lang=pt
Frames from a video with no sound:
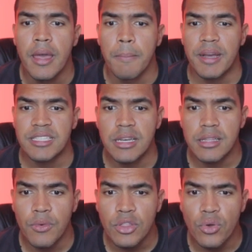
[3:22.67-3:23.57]
Mas ele
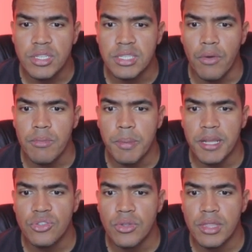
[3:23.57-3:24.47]
tem uma dorsal
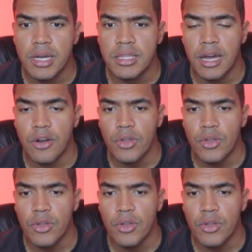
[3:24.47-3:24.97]
impressionante, cara.